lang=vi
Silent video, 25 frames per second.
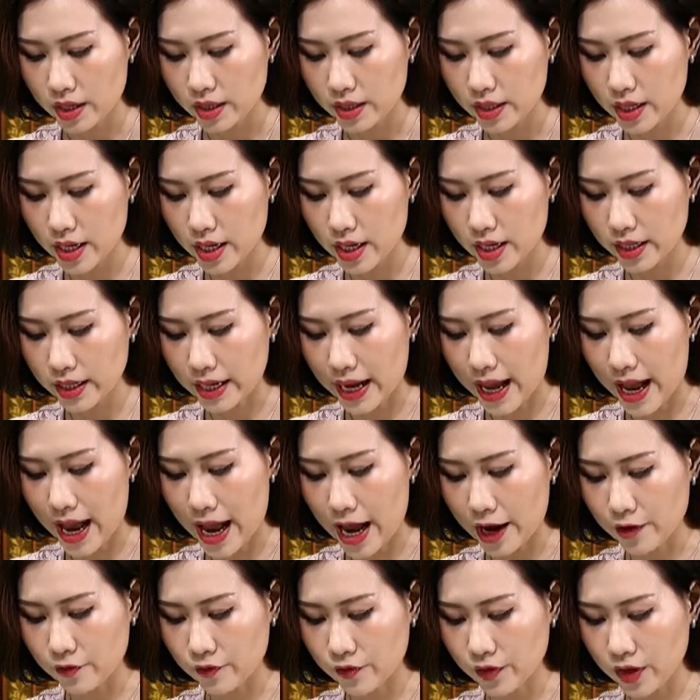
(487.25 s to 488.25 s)
khi cả
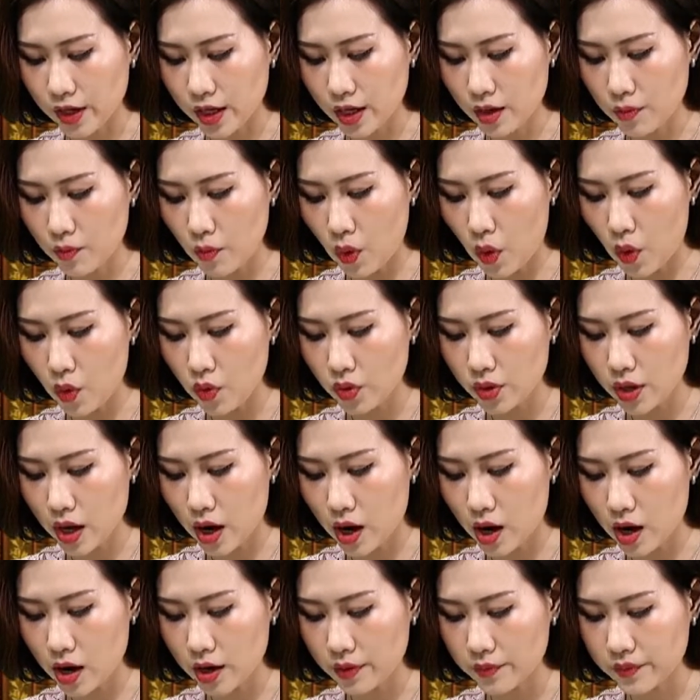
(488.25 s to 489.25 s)
hai phía bố
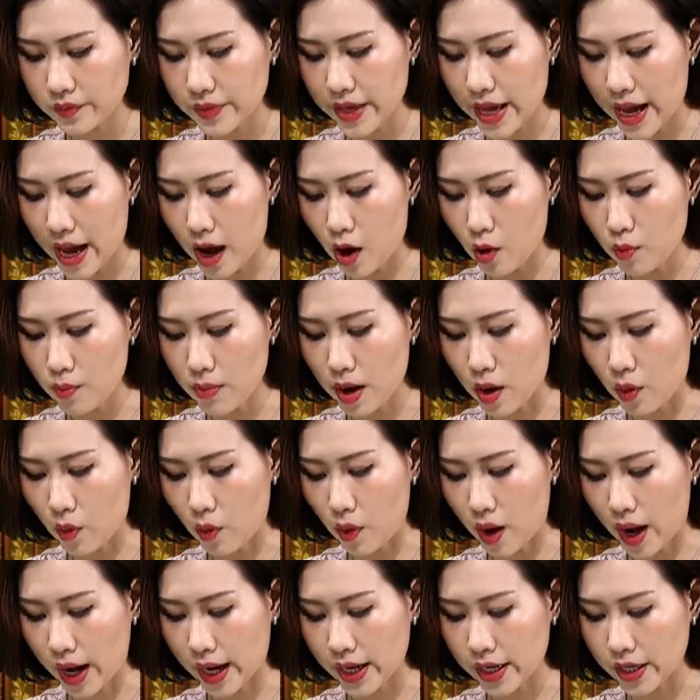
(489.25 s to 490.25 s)
nó và ông bà
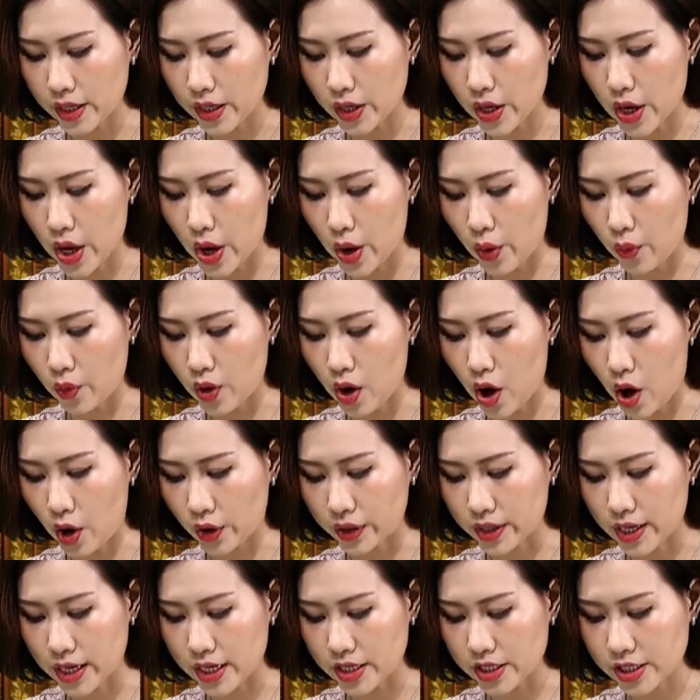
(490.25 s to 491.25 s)
ngoại đều
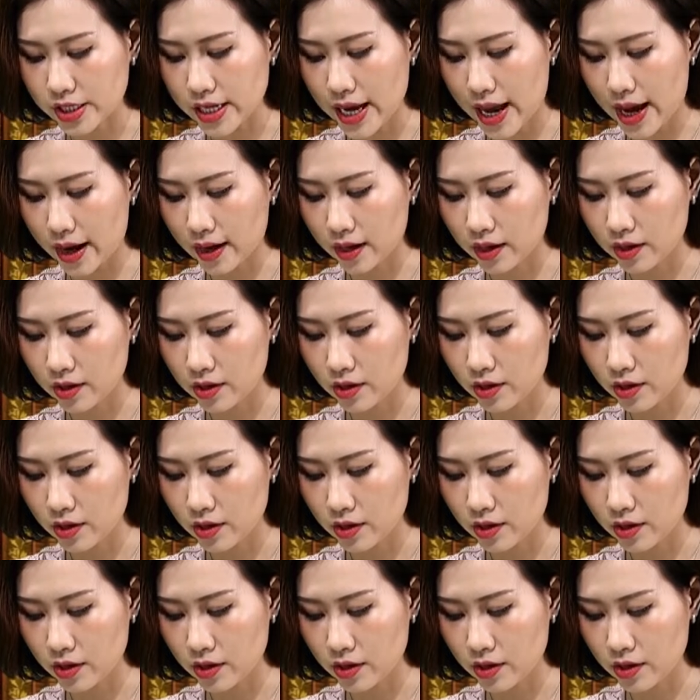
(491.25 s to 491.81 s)
gọi điện sang.